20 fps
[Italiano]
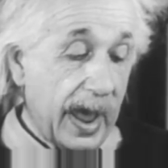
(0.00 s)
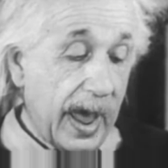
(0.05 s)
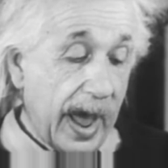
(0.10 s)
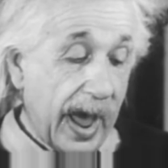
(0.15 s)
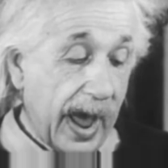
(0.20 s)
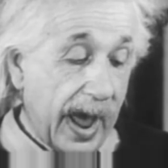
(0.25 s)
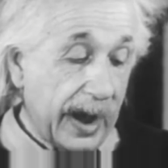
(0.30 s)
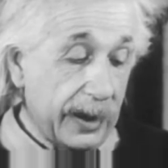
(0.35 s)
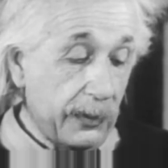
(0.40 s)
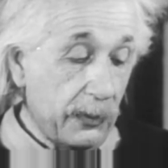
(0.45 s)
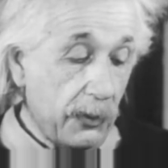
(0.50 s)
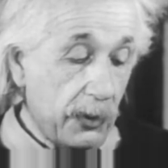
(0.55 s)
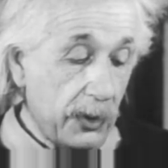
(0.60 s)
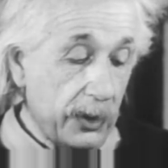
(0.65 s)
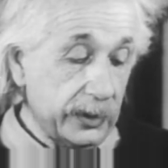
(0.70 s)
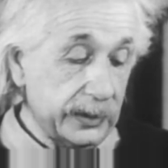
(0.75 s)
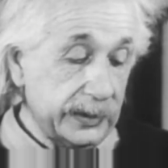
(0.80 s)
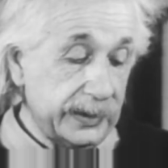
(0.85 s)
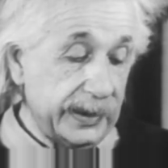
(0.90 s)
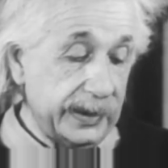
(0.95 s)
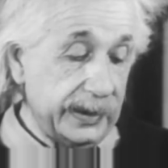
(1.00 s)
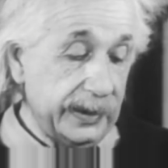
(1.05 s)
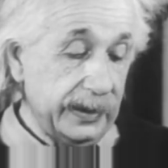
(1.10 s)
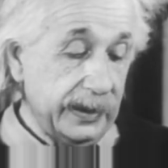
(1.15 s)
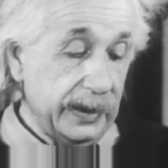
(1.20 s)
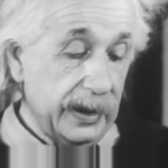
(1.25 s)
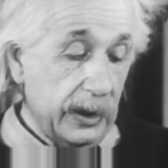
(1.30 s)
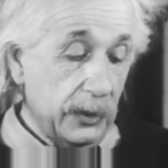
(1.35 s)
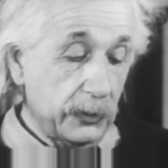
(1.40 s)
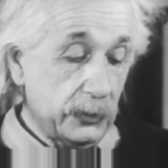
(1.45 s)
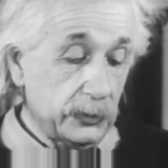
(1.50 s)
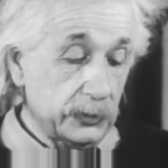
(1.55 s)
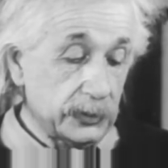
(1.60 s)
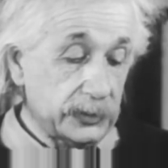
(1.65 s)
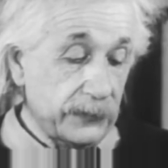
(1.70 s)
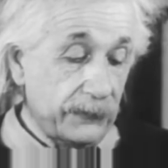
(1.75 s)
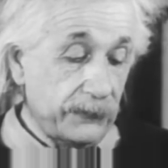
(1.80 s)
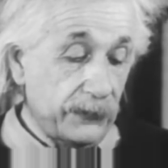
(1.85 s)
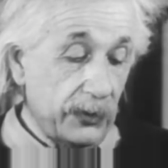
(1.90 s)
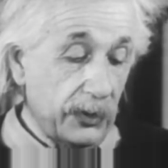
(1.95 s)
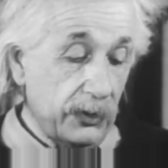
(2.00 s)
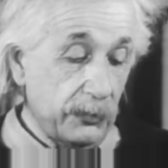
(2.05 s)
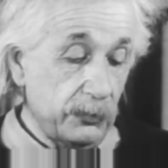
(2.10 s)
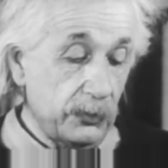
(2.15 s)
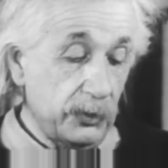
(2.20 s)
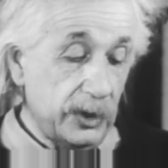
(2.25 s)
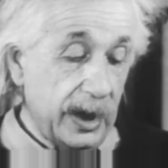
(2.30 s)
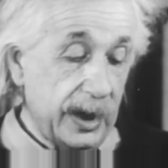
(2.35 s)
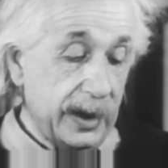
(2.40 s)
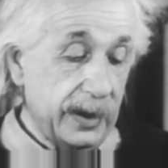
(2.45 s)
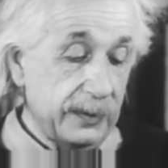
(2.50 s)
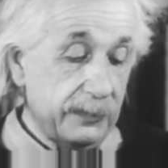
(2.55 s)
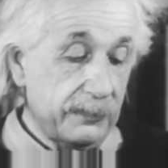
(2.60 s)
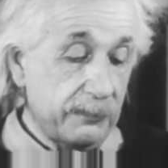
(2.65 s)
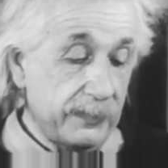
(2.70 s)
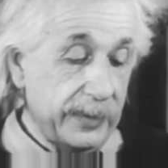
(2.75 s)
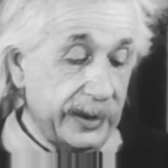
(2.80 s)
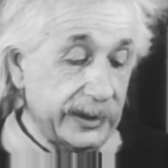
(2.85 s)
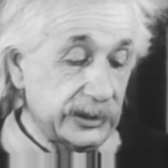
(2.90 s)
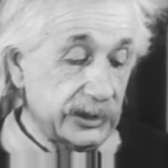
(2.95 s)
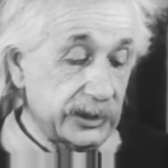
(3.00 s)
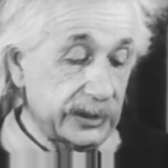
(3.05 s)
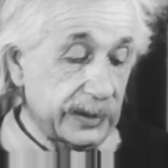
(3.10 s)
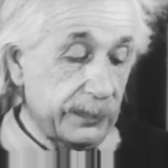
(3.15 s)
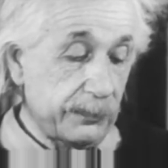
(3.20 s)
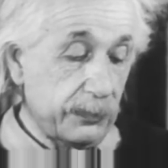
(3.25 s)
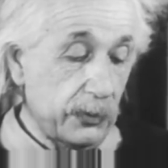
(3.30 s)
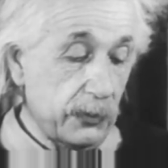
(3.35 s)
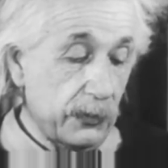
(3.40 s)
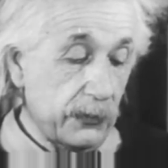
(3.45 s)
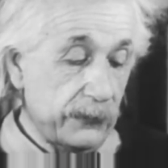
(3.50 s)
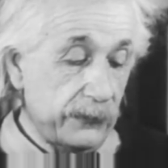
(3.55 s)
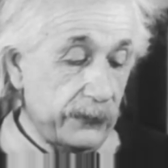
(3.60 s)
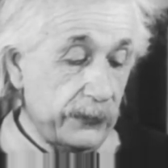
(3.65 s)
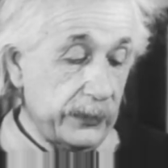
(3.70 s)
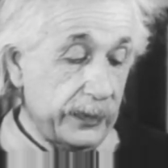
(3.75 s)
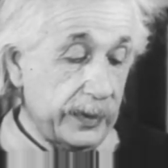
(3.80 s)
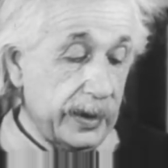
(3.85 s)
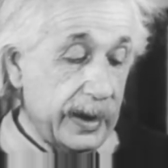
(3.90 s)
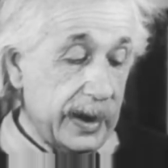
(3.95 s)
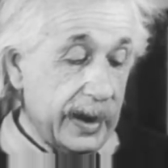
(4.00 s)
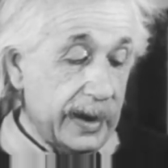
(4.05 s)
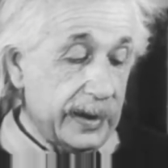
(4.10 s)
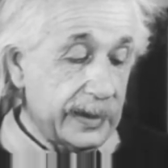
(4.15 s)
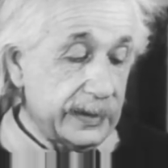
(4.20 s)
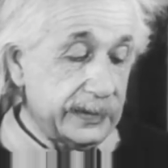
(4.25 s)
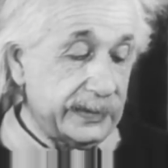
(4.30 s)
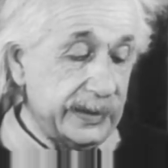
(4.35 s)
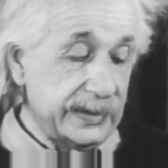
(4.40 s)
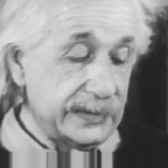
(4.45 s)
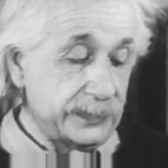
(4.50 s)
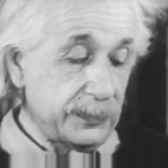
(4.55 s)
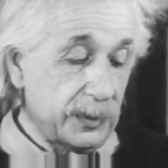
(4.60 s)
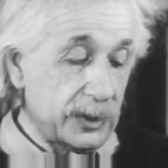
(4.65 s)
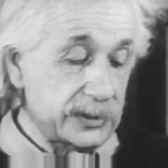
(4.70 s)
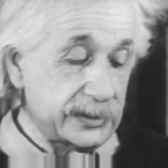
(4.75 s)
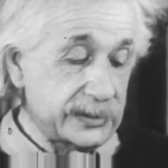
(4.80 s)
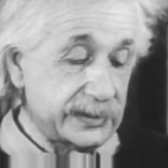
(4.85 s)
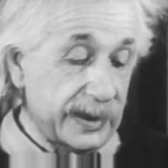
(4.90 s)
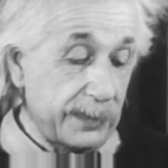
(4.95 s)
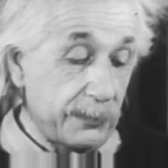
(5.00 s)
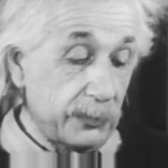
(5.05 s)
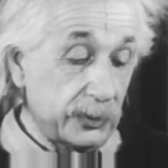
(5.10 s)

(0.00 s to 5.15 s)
Ciò è stato dimostrato sperimentalmente nel 1932 da Cockcroft.